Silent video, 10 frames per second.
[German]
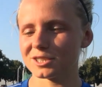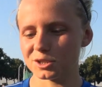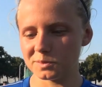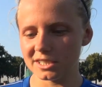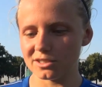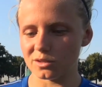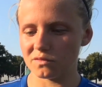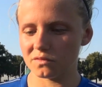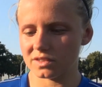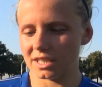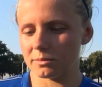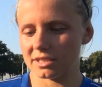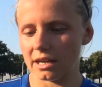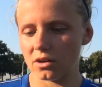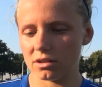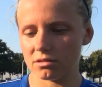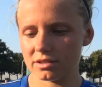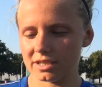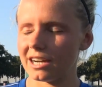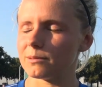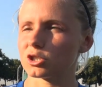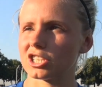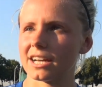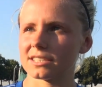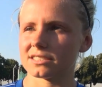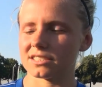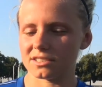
gespielt und sehe mich da auch ja, am stärksten.